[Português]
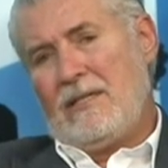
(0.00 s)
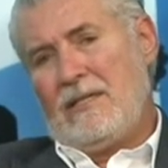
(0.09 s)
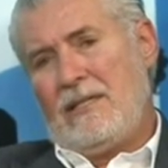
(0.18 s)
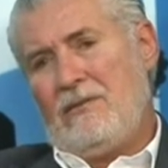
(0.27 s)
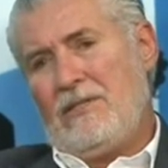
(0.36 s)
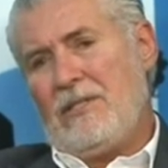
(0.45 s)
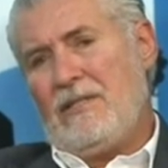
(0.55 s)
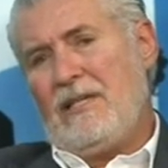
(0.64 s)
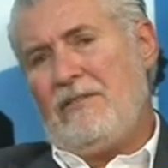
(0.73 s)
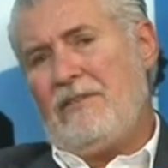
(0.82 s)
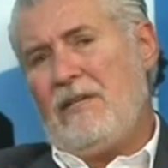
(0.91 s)
Então a gente
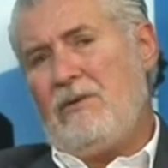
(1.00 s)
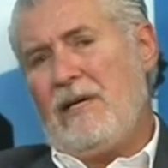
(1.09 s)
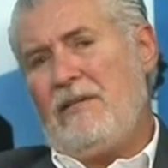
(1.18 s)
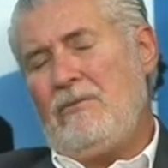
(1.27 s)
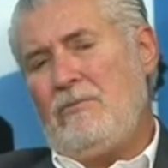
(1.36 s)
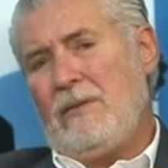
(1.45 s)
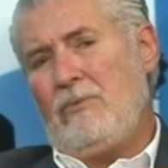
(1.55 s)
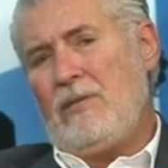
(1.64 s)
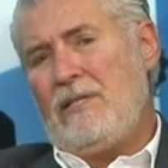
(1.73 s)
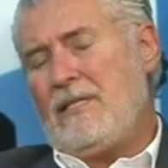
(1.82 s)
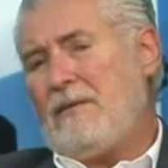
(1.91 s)
está vendo aí uma
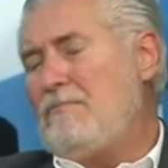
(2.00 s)
política